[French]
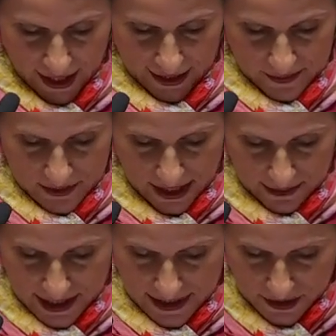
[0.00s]
la
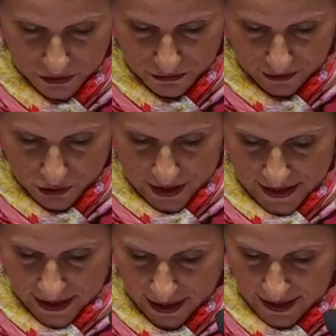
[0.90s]
responsabilité de
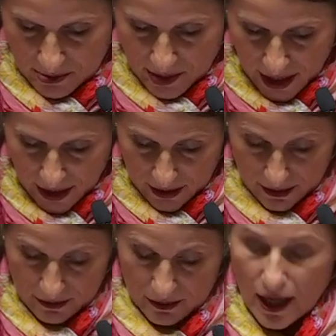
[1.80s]
favoriser un débat
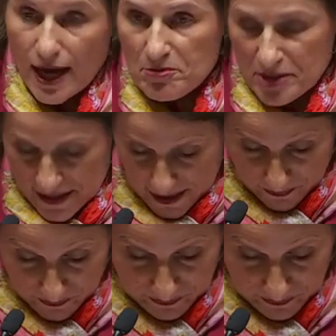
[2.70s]
apaisé.